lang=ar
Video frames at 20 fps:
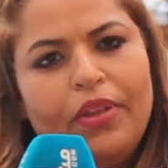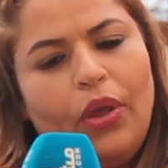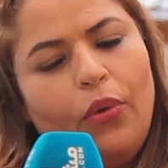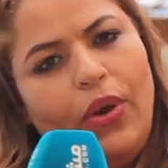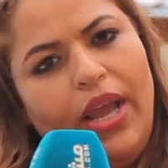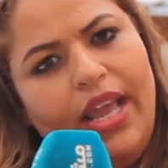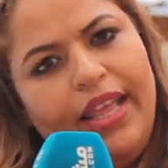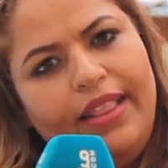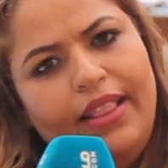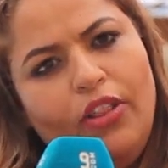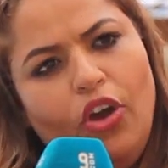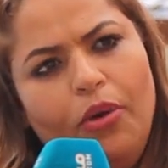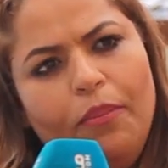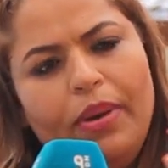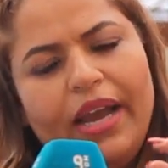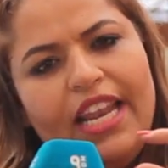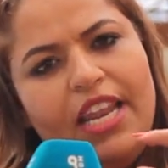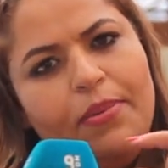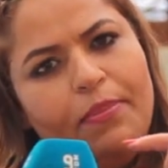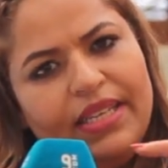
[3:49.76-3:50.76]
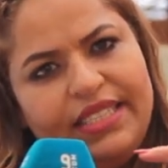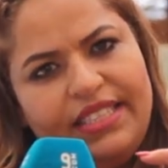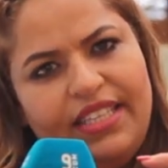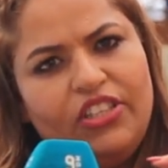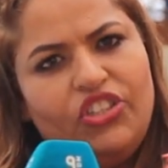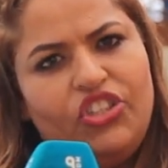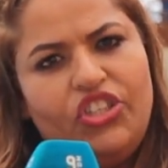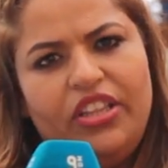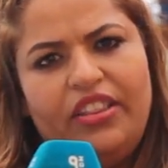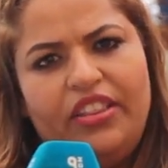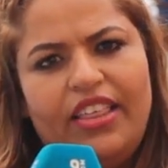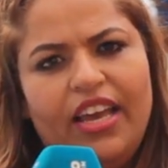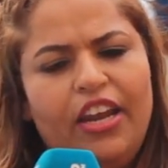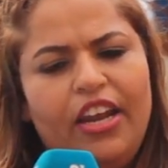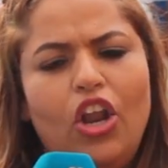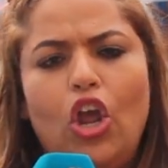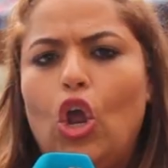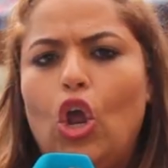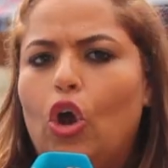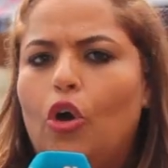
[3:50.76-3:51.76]
واحد العمق اللي بسيط جدا
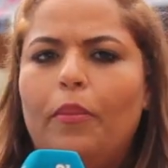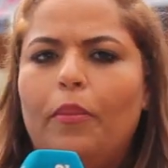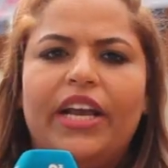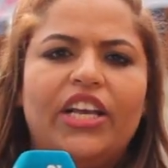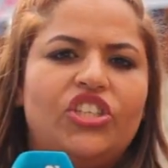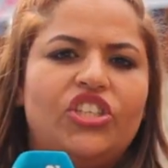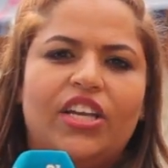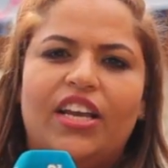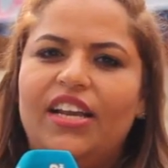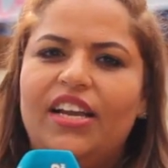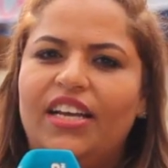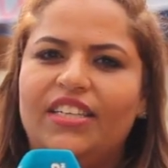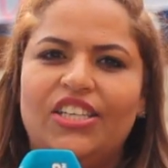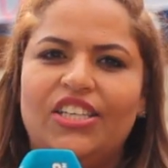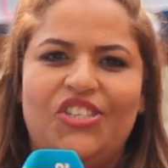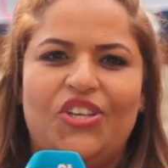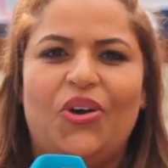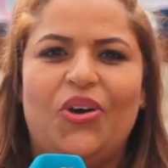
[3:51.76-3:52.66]
وما كيشكل حتى شي